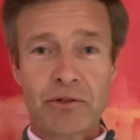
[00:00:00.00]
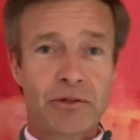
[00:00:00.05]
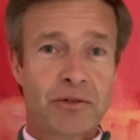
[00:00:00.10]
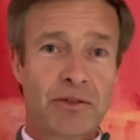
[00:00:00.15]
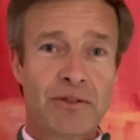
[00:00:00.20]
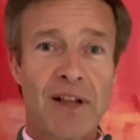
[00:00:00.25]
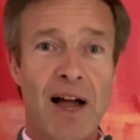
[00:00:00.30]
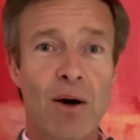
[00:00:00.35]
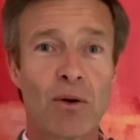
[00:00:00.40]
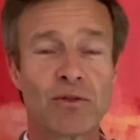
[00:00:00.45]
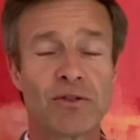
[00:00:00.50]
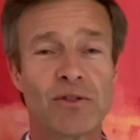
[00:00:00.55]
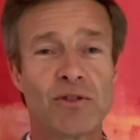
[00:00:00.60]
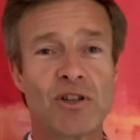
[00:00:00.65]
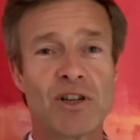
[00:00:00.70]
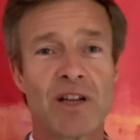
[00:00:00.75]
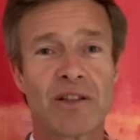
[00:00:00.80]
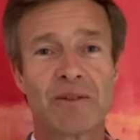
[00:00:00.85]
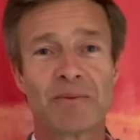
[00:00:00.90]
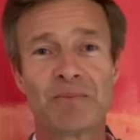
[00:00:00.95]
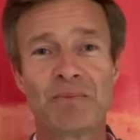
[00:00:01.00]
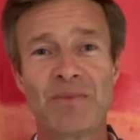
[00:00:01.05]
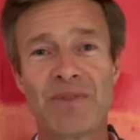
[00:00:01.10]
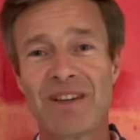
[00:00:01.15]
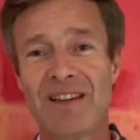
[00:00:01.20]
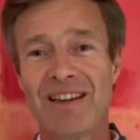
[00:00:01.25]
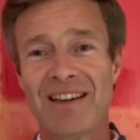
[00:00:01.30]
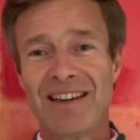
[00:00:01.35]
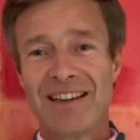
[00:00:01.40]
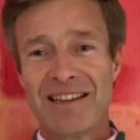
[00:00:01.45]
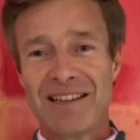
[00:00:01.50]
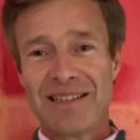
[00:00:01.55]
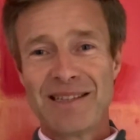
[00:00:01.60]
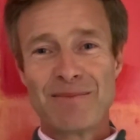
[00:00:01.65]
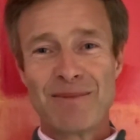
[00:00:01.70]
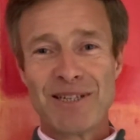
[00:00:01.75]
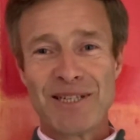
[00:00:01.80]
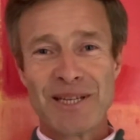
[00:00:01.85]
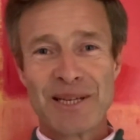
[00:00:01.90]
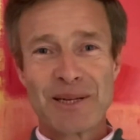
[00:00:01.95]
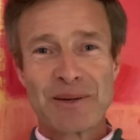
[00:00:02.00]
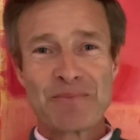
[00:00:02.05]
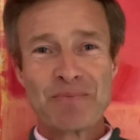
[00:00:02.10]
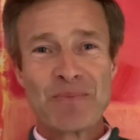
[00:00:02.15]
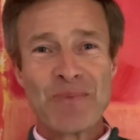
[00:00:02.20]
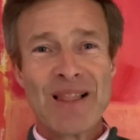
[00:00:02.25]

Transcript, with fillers: ça arrose le jardin. C'est magique.